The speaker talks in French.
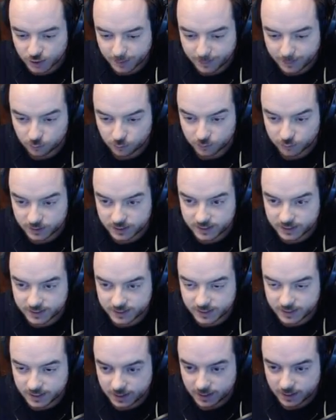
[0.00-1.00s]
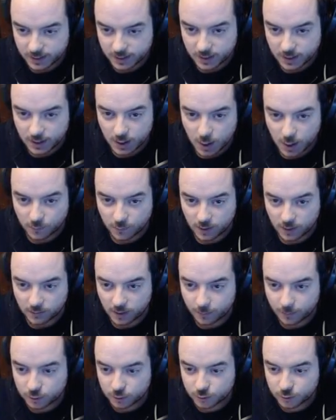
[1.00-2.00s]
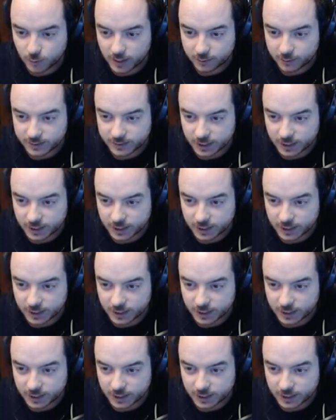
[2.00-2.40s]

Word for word: Par contre ici, va avoir besoin que ça